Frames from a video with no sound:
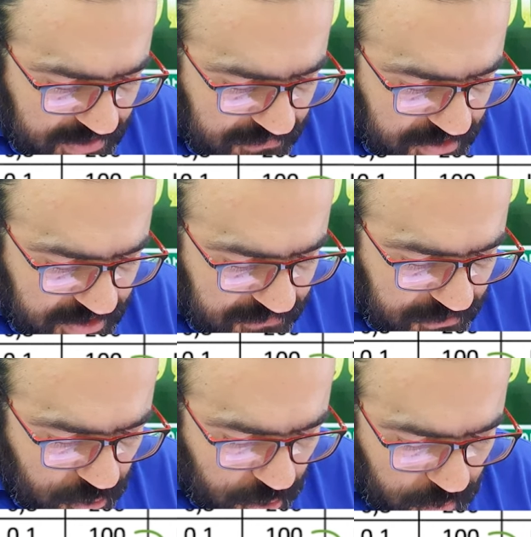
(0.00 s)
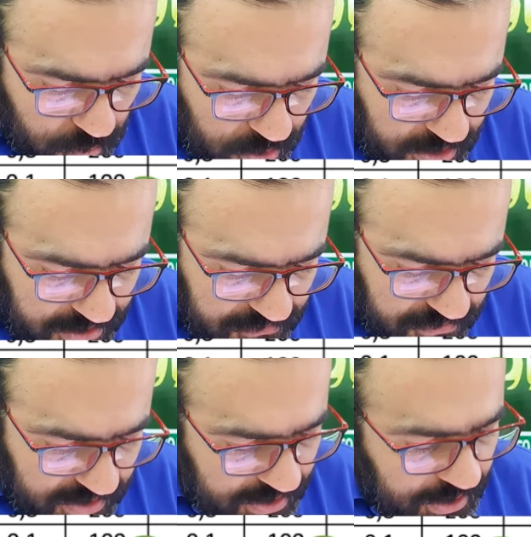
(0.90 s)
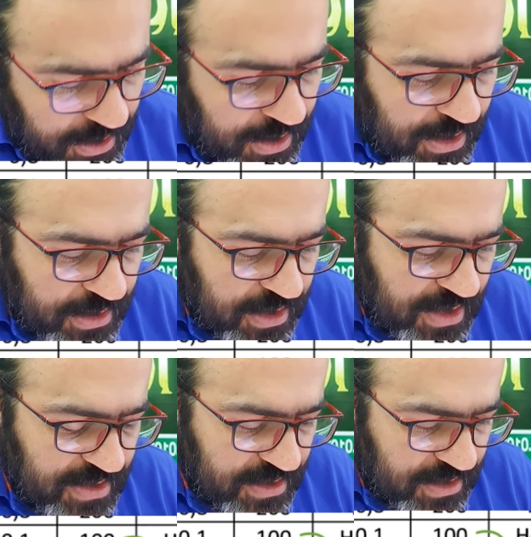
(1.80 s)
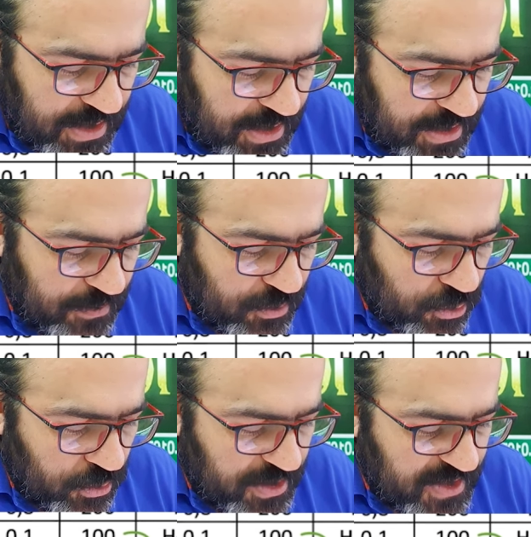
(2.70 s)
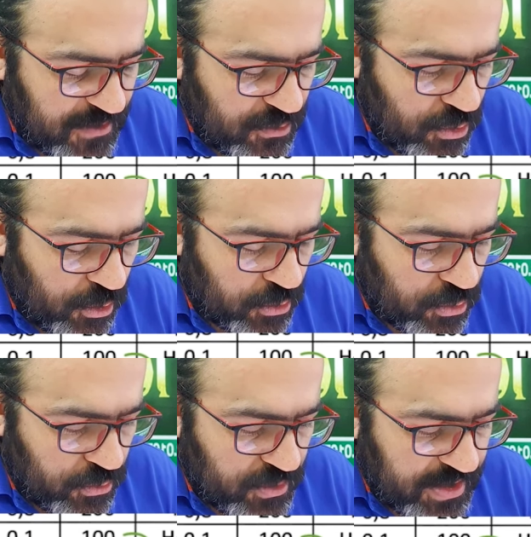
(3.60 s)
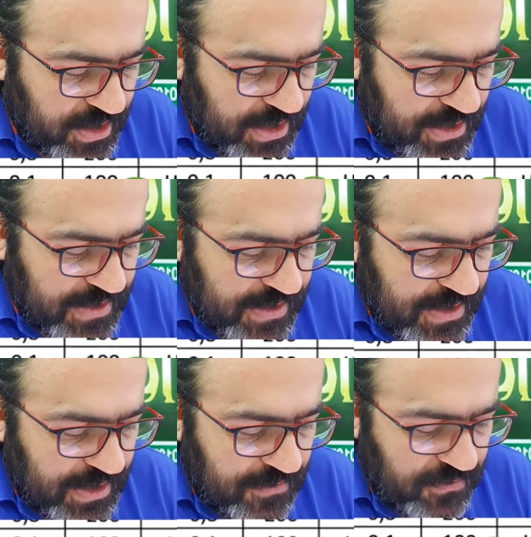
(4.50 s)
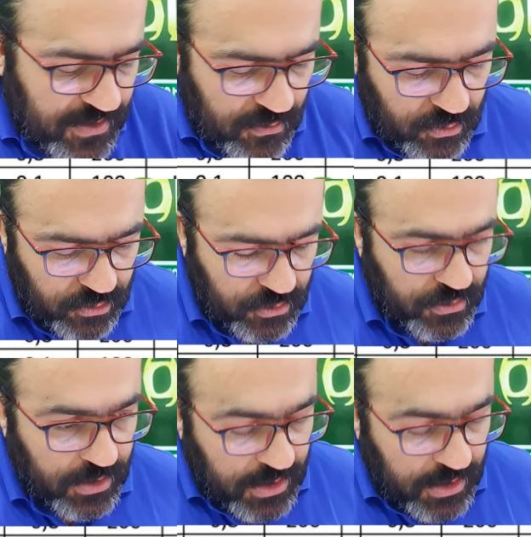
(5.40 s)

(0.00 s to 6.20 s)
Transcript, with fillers: 0,04 molar V. Tesir değerliği 1 olduğu için 4 10 üzeri eksi 2 V oldu.